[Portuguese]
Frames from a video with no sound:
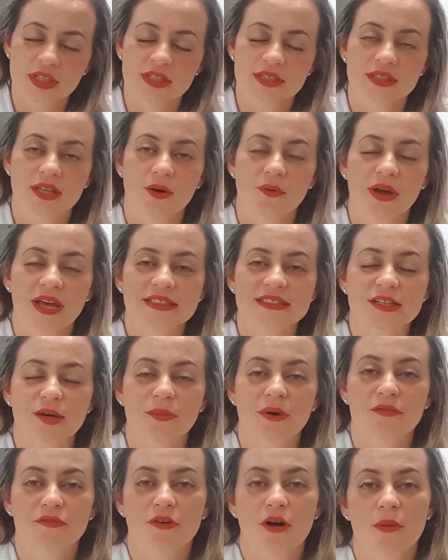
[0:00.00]
Então, essa é
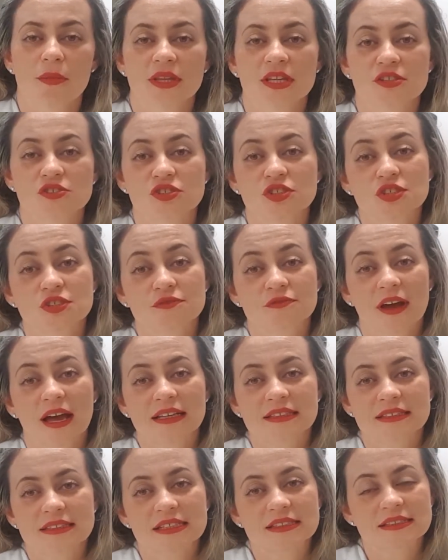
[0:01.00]
uma forma da gente
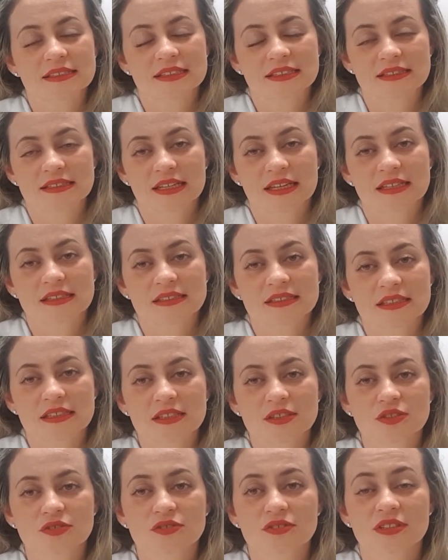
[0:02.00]
fazer esse
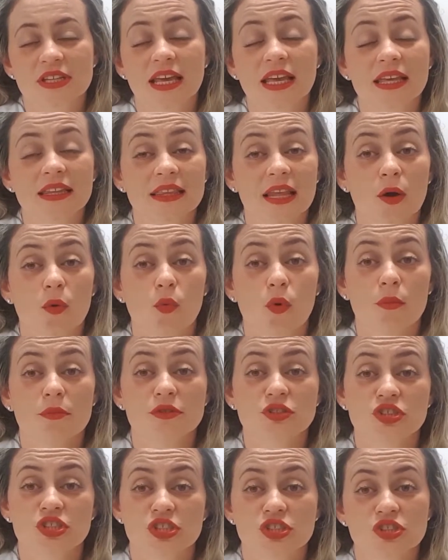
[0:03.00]
exercício. Tem que ter um
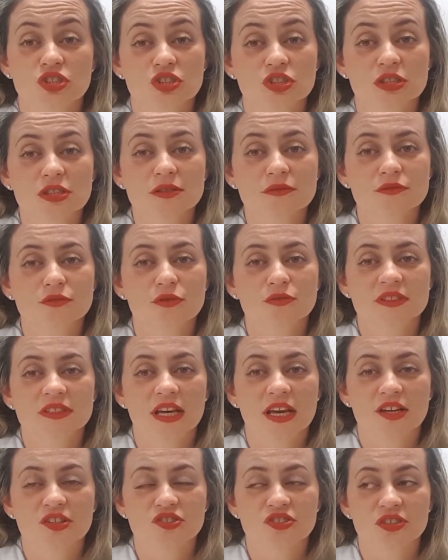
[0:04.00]
objetivo, ou
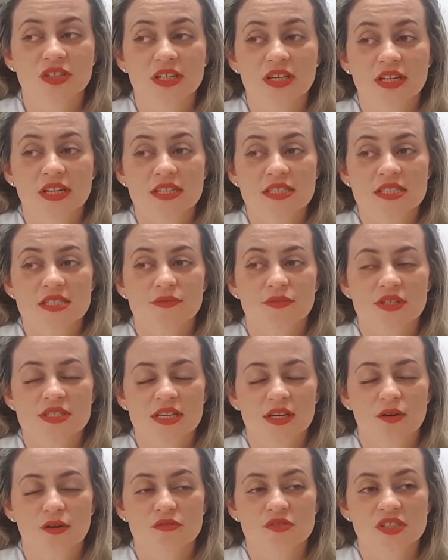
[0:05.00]
seja, se
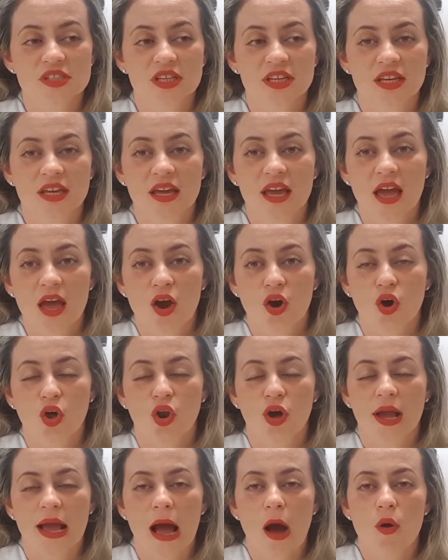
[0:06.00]
você conseguir
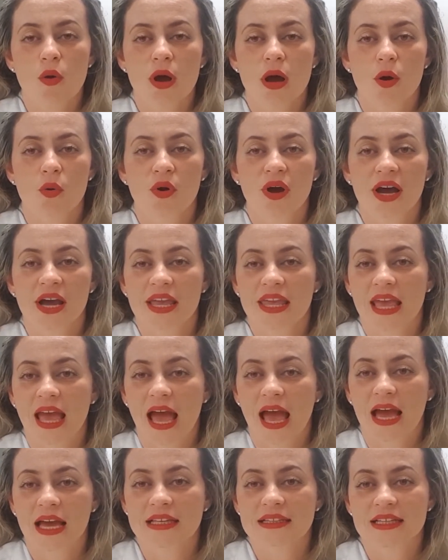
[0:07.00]
colocar o
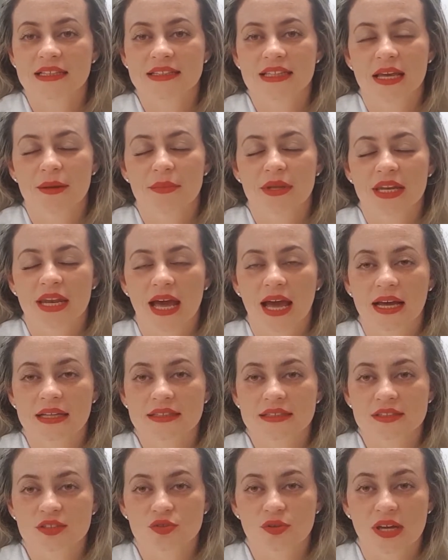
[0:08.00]
calcanhar em
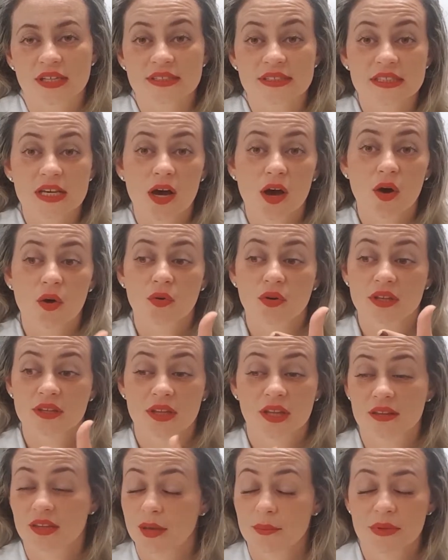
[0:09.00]
determinada situação, em
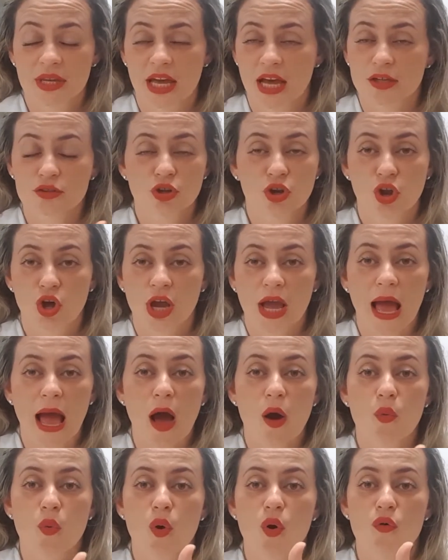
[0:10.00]
determinado
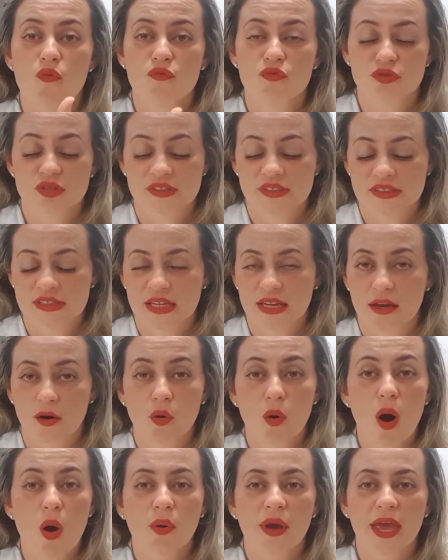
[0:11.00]
local, ou você
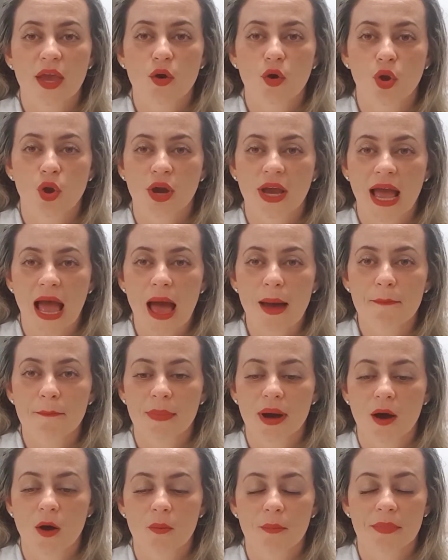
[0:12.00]
ou alguém colocar a
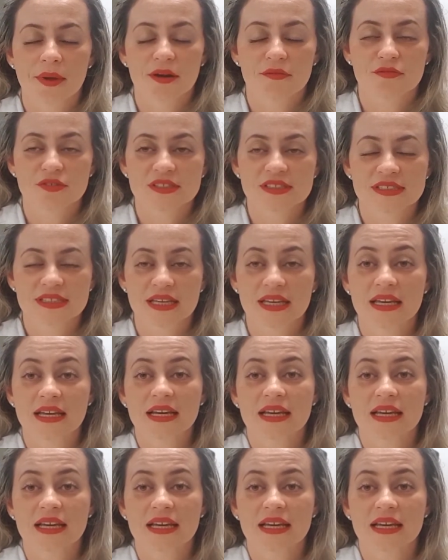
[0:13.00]
mão para você